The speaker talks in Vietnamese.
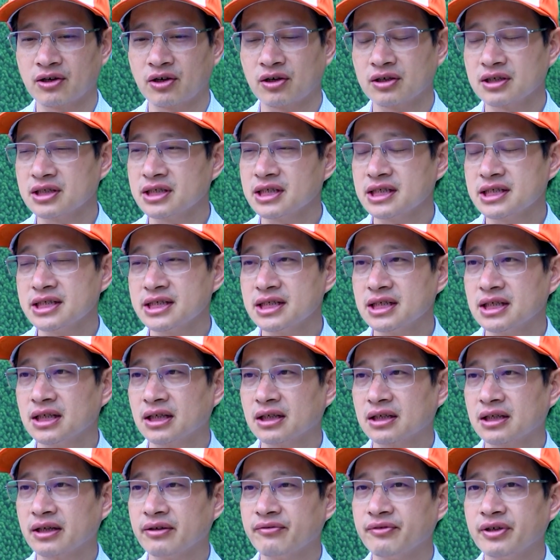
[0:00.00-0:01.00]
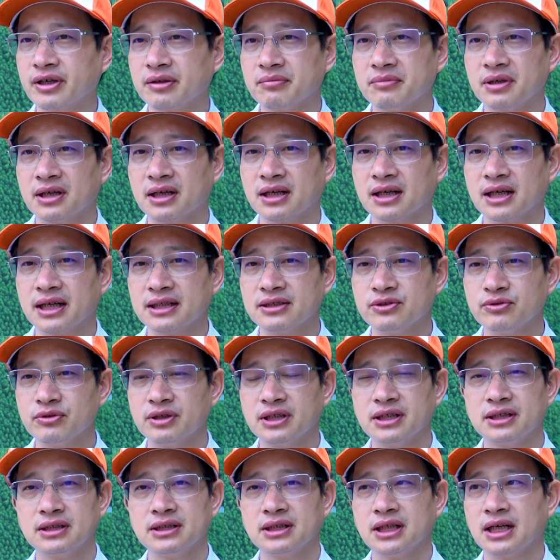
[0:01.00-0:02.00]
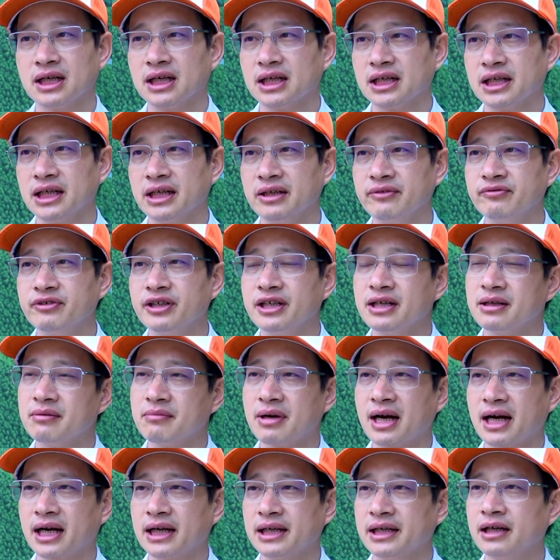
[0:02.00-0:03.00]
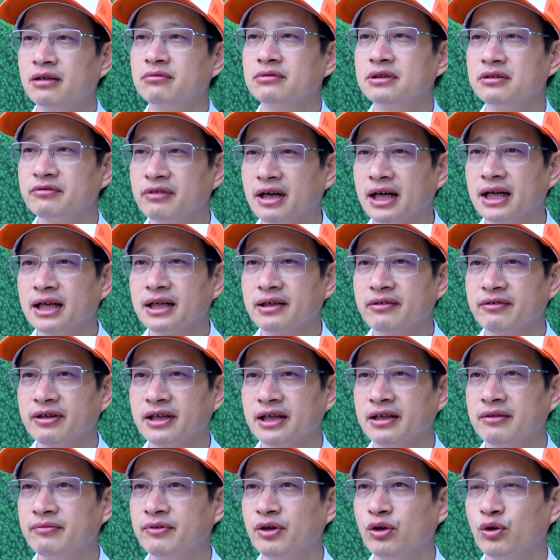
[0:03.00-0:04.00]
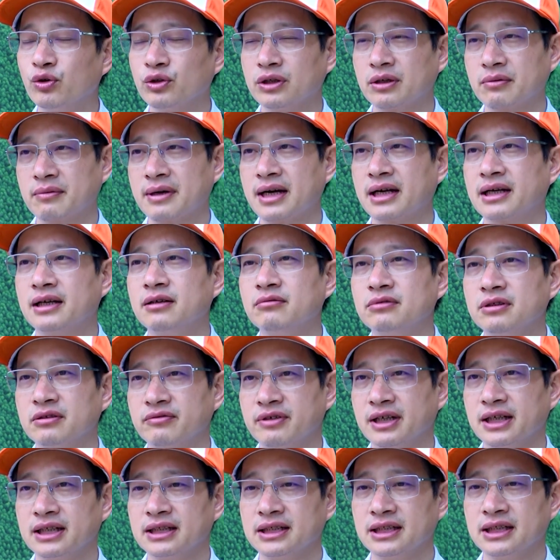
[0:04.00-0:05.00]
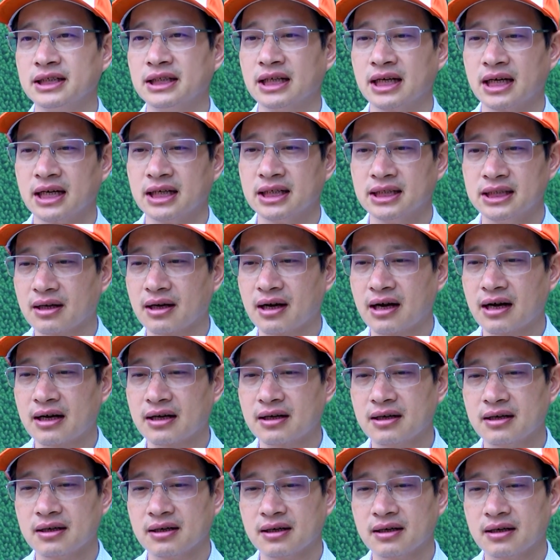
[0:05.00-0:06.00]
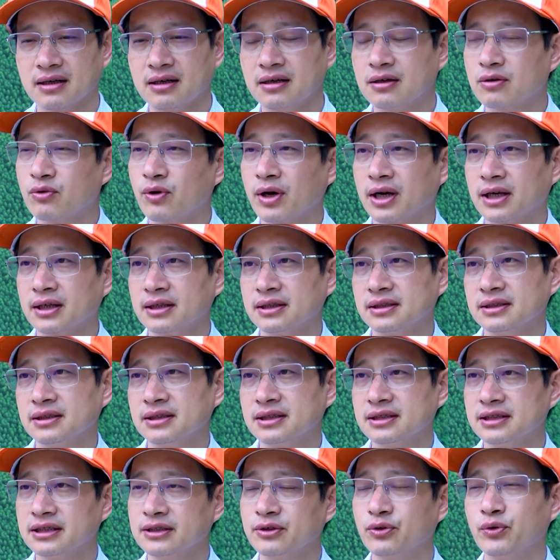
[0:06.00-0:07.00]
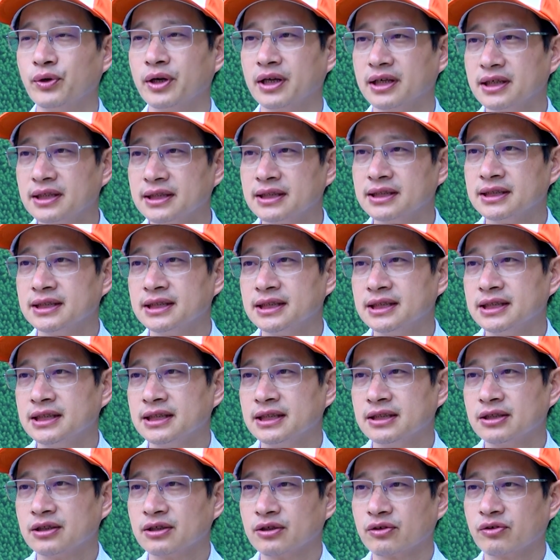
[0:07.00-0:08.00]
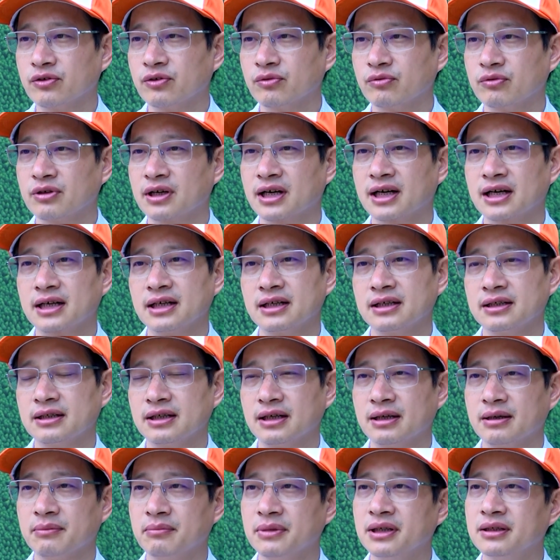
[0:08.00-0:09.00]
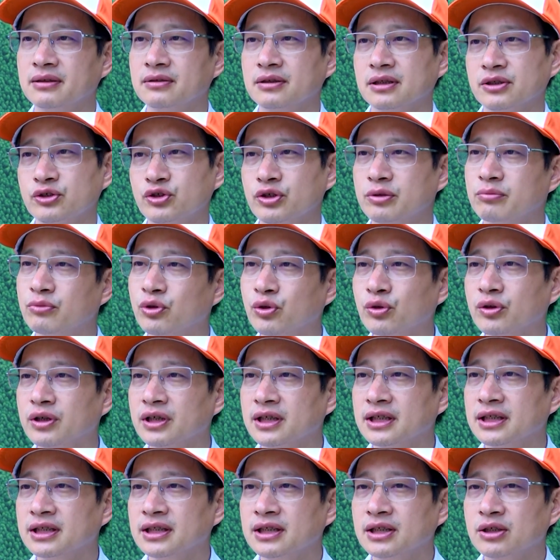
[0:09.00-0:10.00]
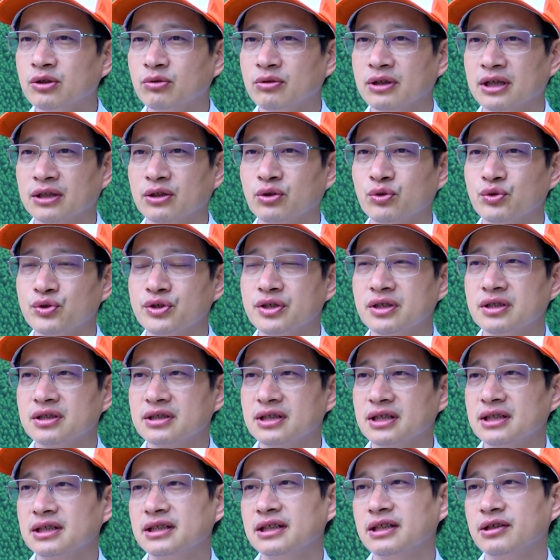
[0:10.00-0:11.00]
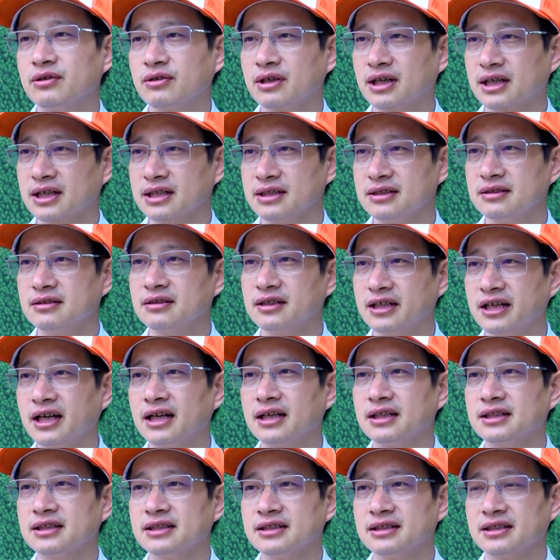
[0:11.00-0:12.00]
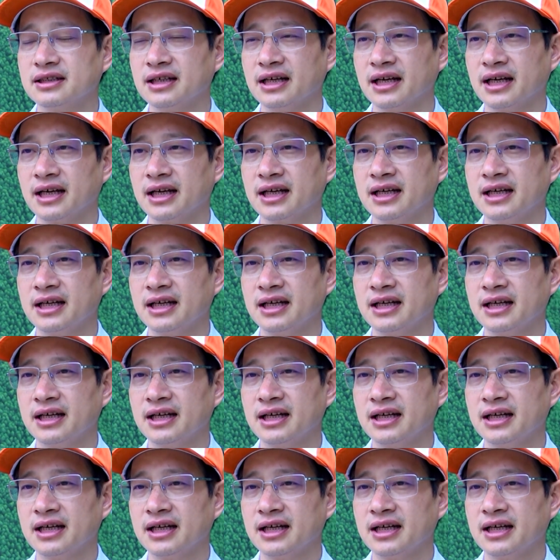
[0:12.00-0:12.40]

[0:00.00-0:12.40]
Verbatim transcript: có cái cái việc mà khách du lịch nhà đến với Yên Bái đông như vậy và đến với Hồ Thác Bà đông như vậy thì là các à, cơ quan à, chính quyền cùng các cái à, bên chuyên môn cũng đã tổ chức rất nhiều các cái sự kiện để